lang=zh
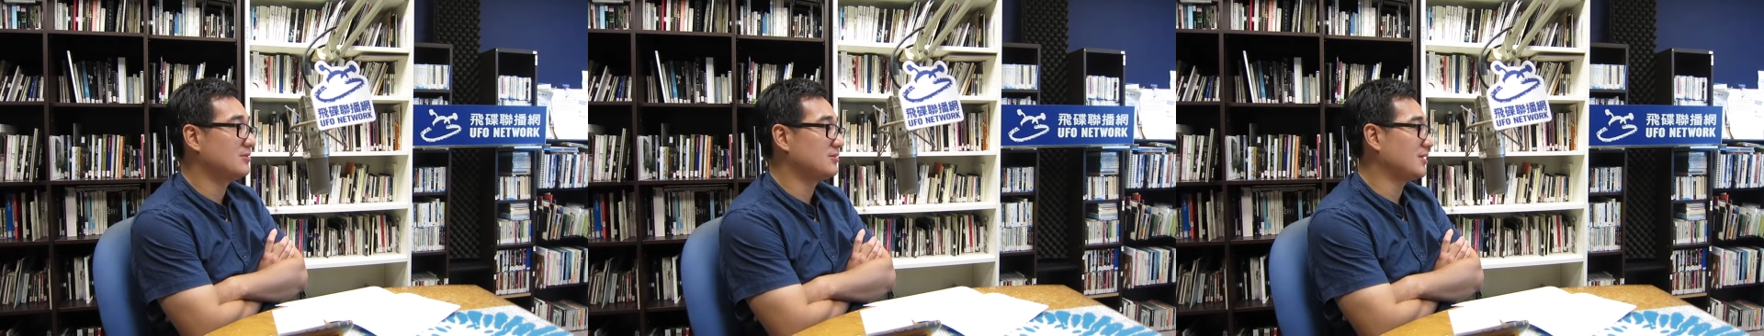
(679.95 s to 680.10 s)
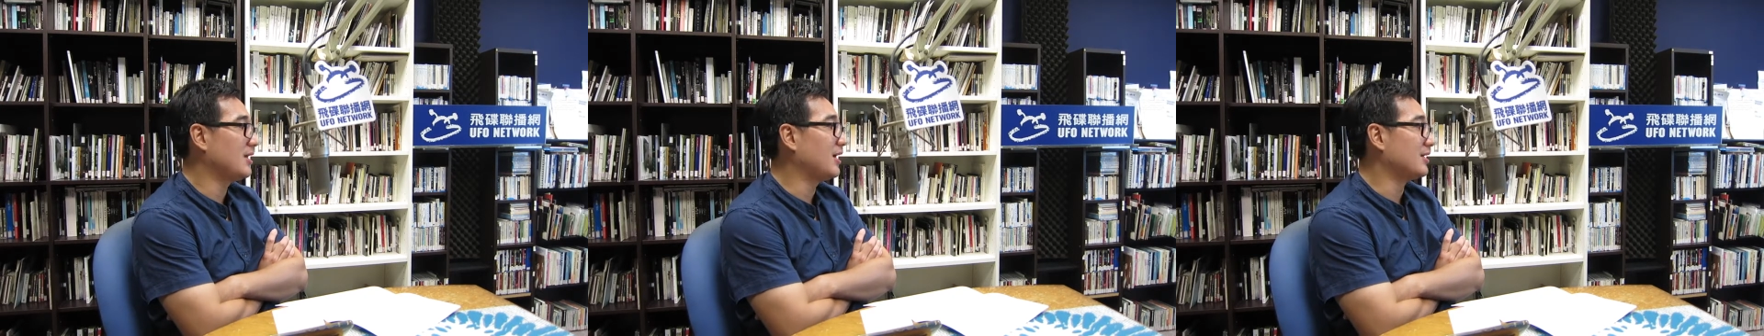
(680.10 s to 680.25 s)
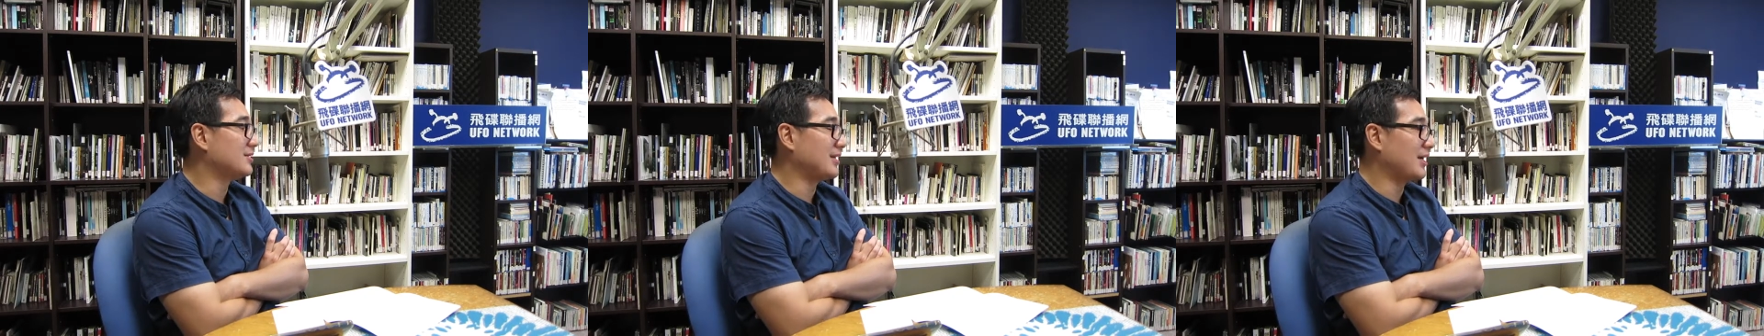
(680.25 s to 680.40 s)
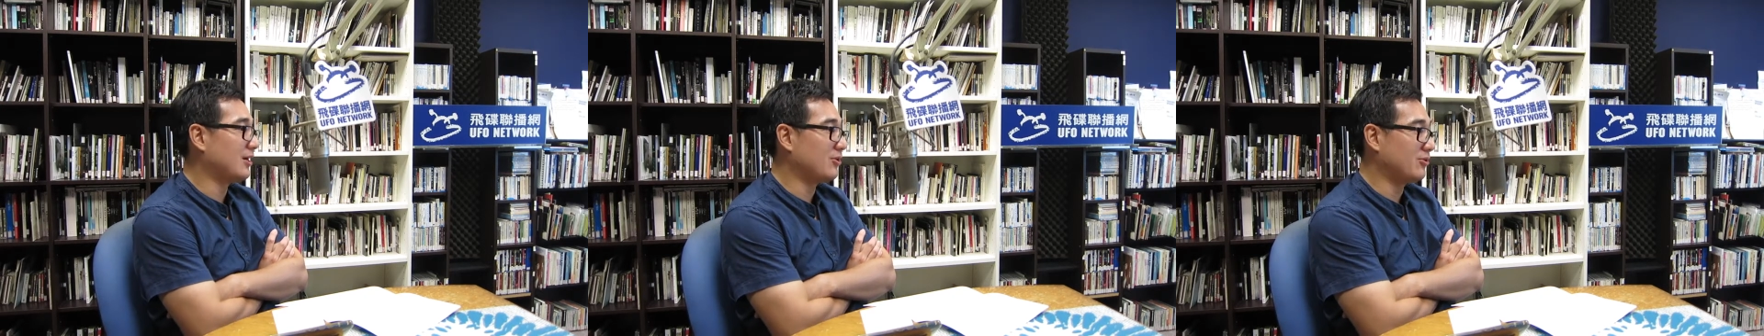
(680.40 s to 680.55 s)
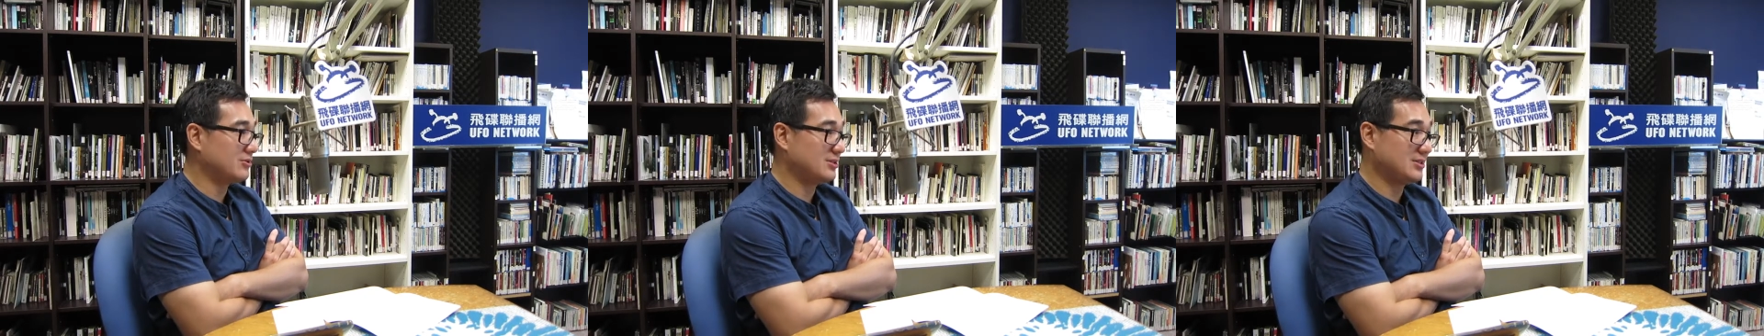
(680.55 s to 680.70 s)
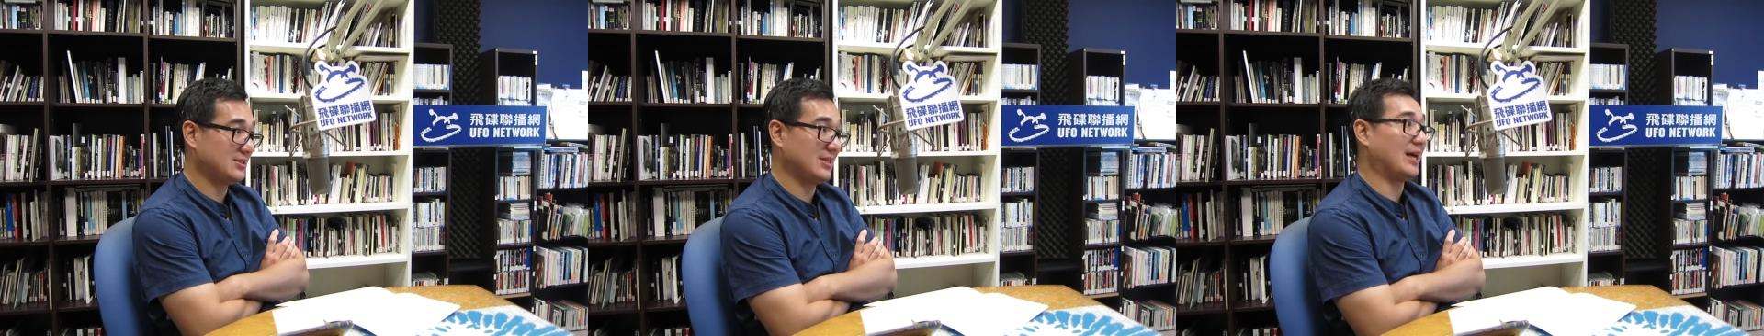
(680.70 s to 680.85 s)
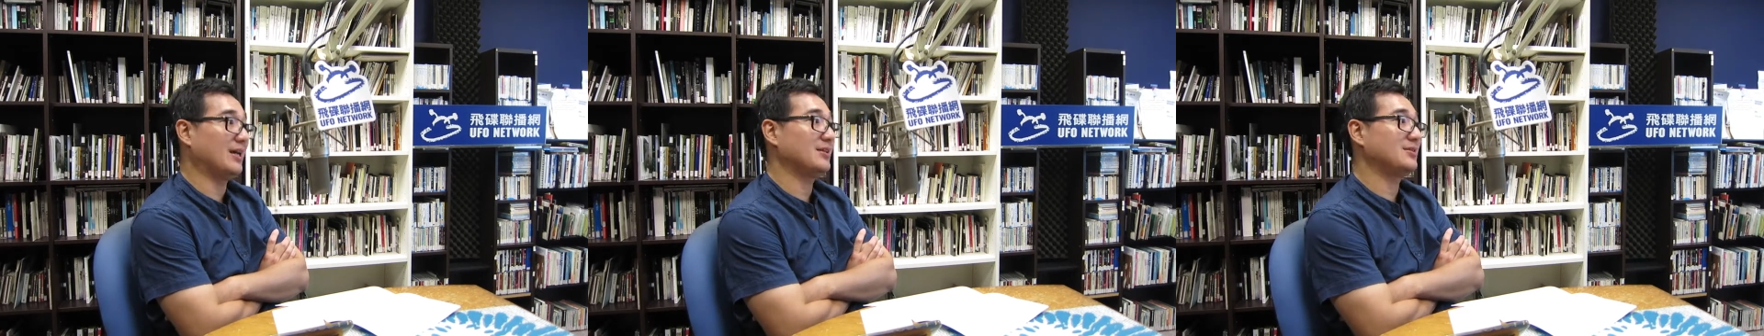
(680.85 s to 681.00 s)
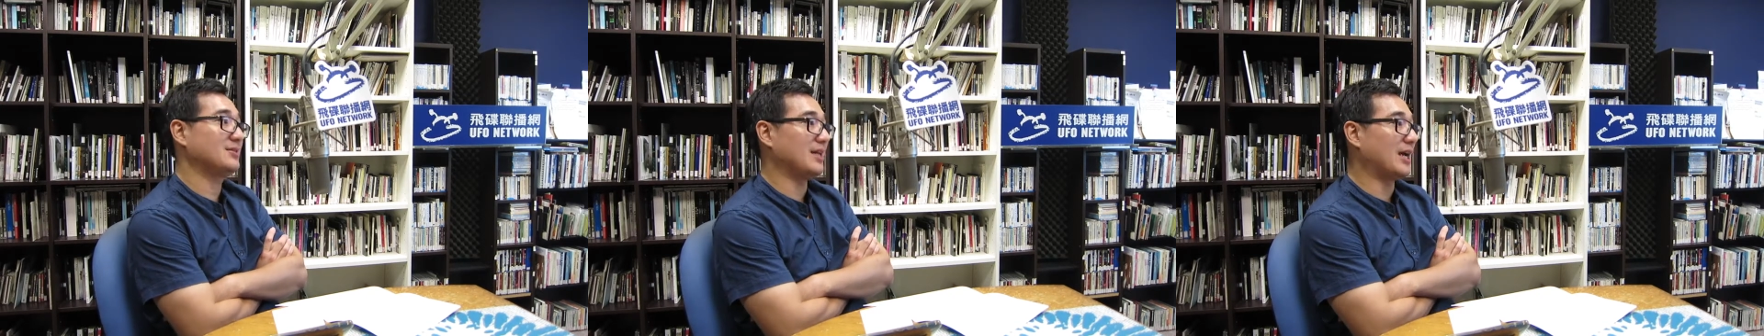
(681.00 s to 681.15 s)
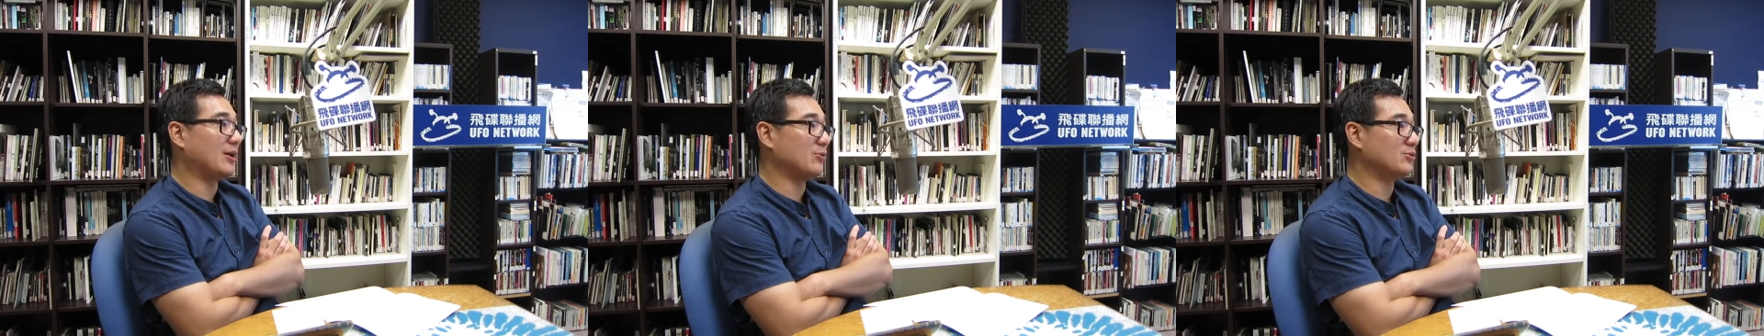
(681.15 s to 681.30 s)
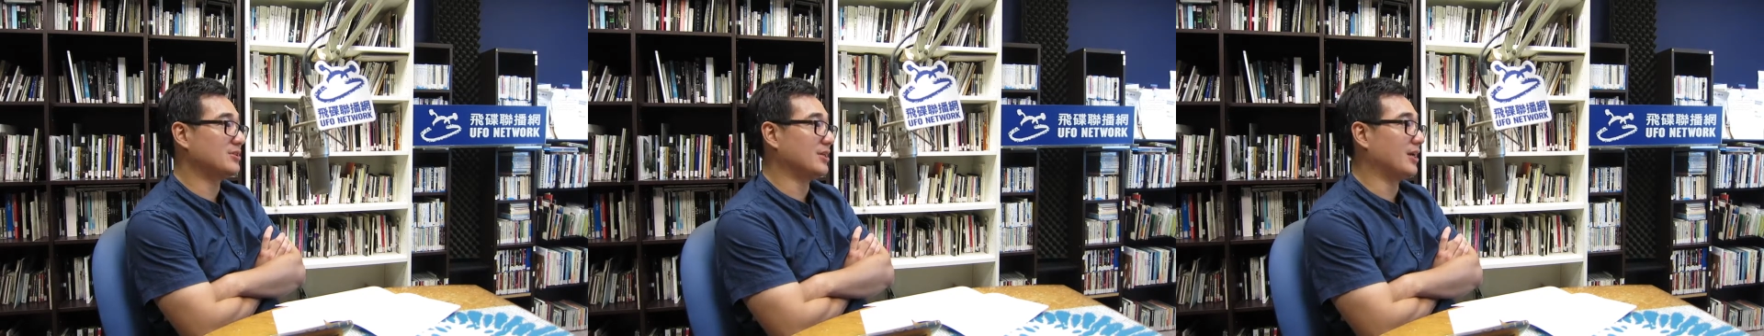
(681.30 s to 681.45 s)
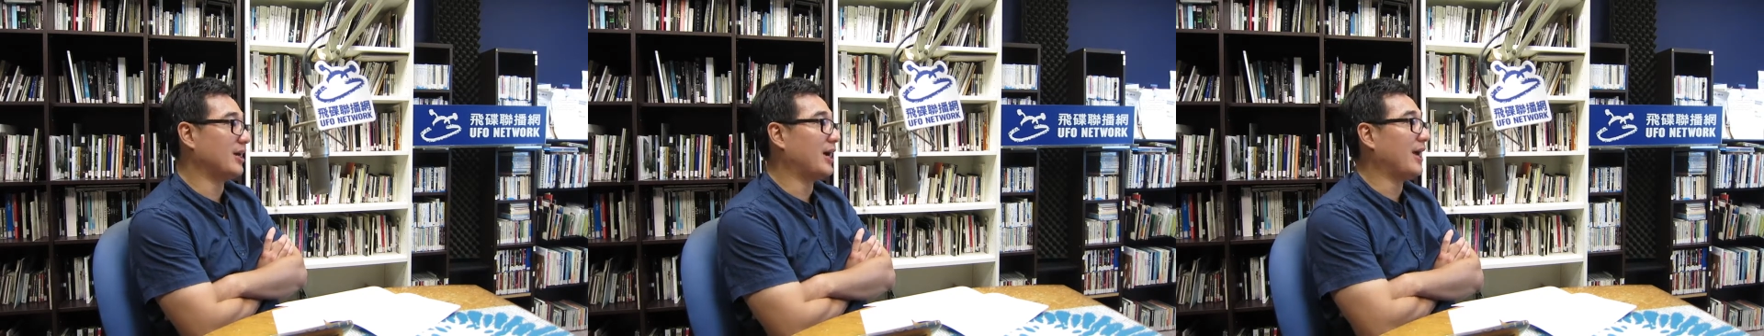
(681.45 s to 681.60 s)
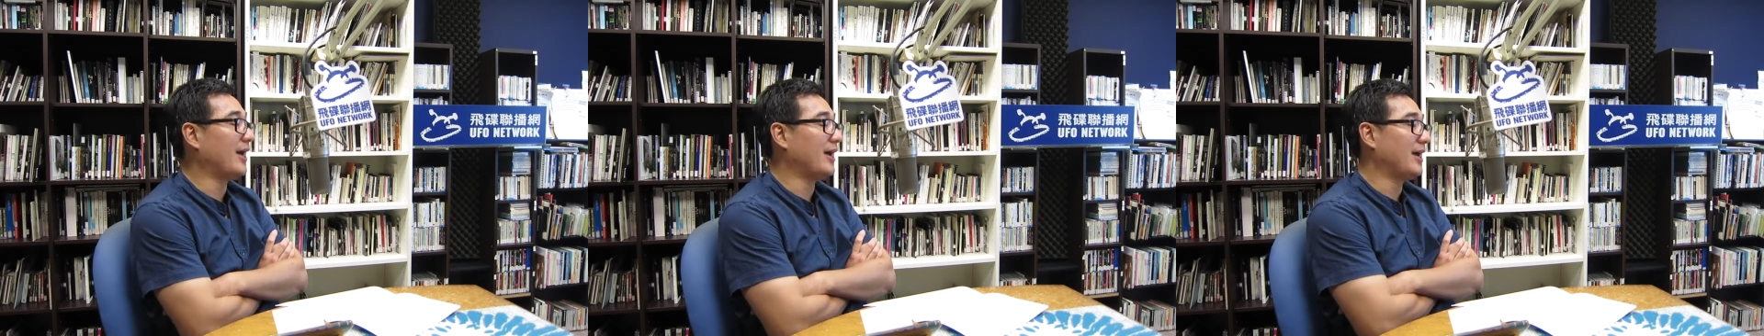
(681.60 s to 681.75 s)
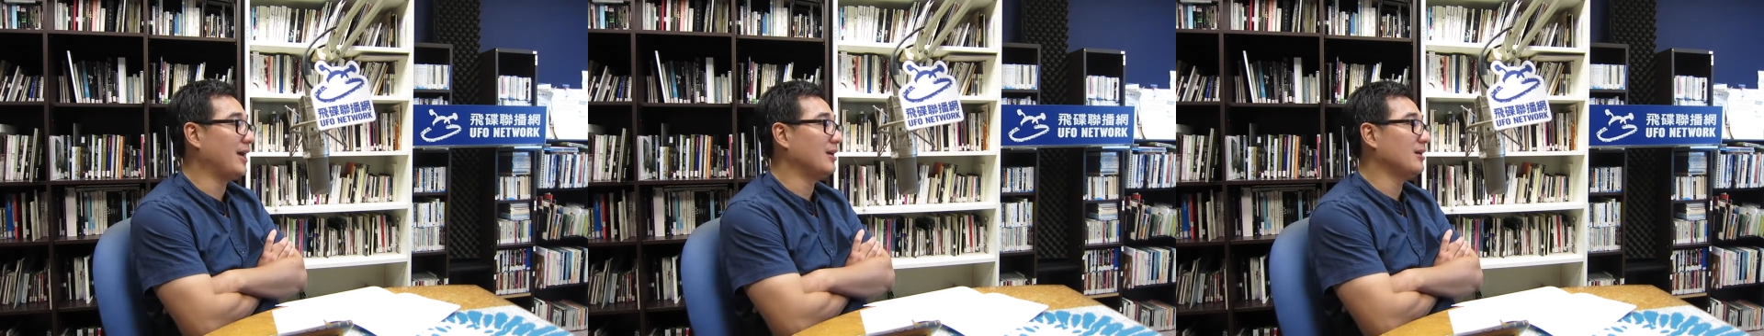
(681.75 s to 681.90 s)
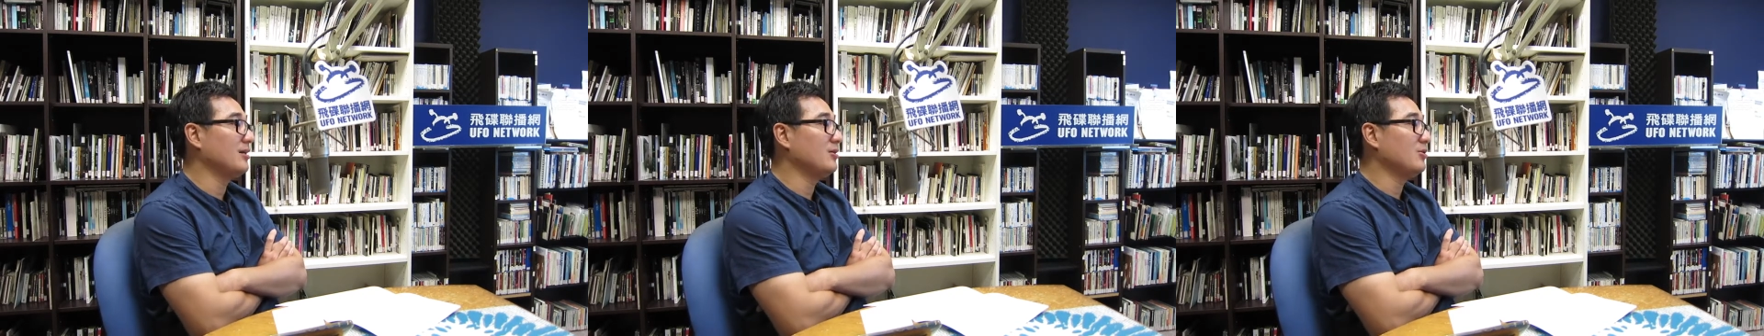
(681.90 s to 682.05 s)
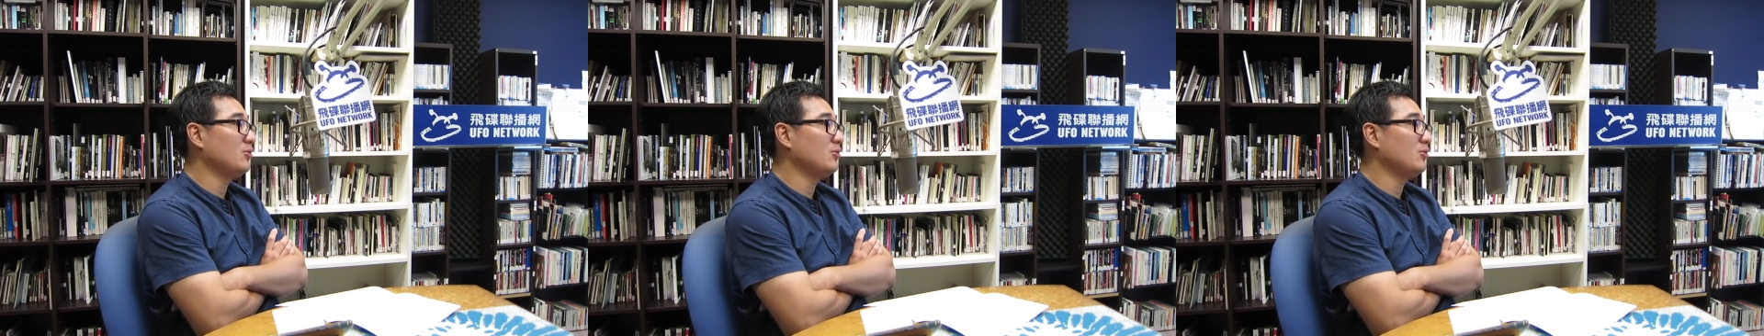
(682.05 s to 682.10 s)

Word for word: 那咱公司咱塞不者哎呀，